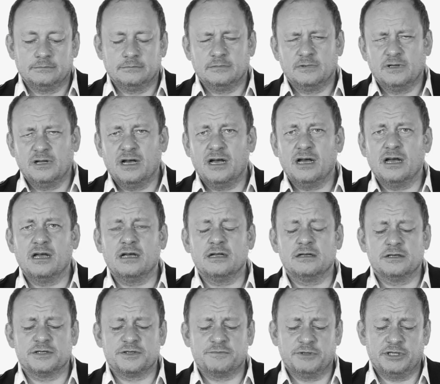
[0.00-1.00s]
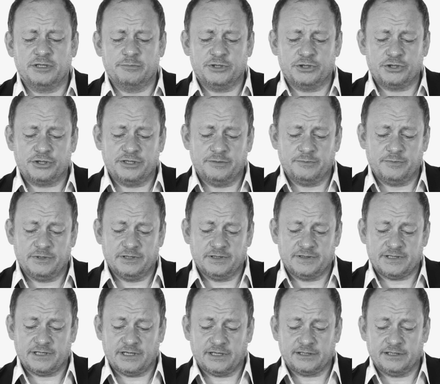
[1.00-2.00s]
Nein, das wird er bestimmt nicht,
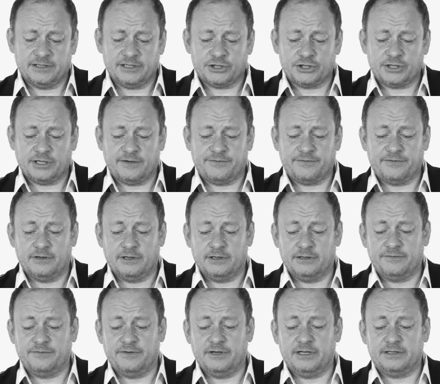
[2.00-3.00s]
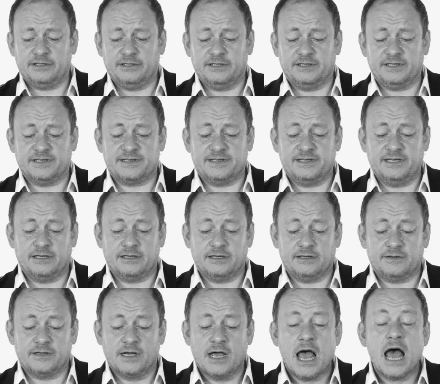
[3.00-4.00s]
sagte der Schaffner, entwertete das
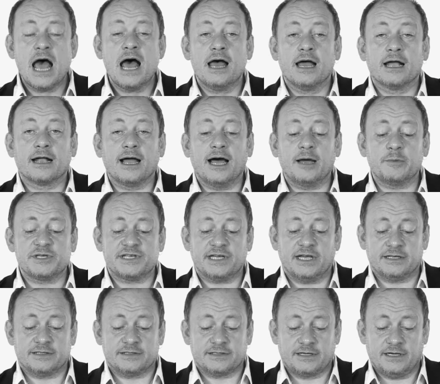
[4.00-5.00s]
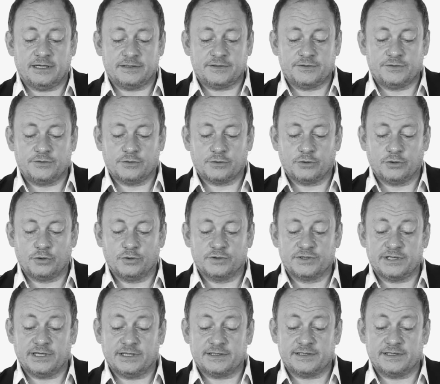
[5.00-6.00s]
Ticket, gab es Ernst Katz zurück und
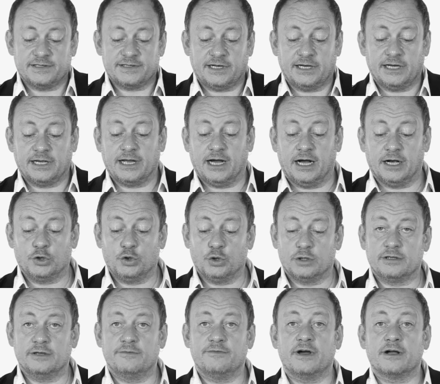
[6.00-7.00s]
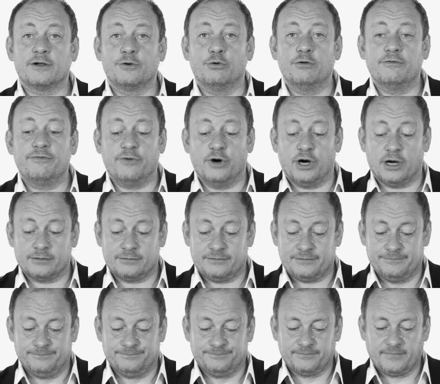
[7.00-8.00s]
setzte seinen Gang durch den Waggon
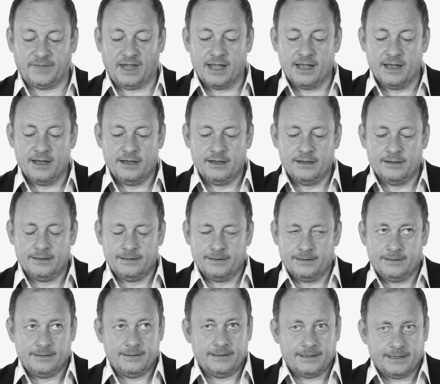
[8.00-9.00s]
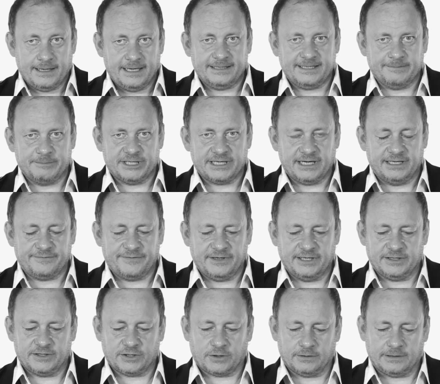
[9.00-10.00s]
fort. Hält er mich halt für
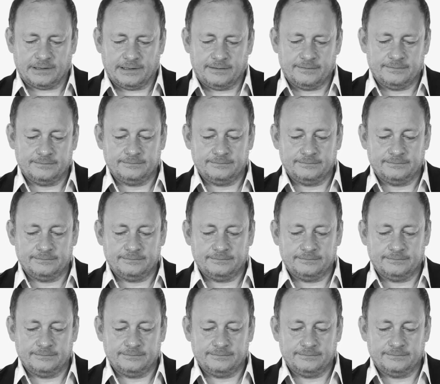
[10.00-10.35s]
einen Trottel.